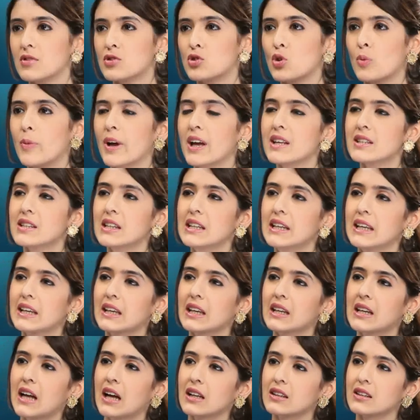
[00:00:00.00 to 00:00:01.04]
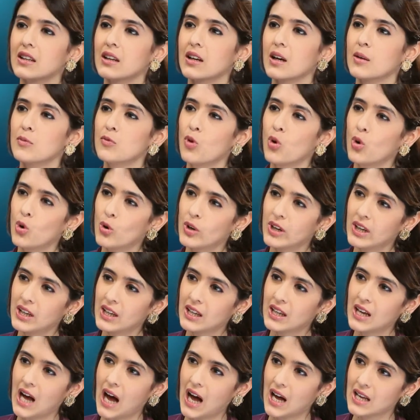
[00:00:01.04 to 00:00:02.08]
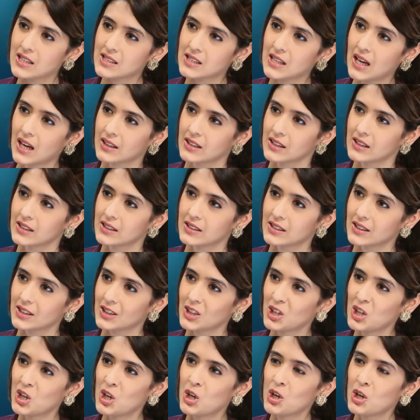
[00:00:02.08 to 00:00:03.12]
सुबह से लेकर रात तक हम वो ही घास खाते रहते हैं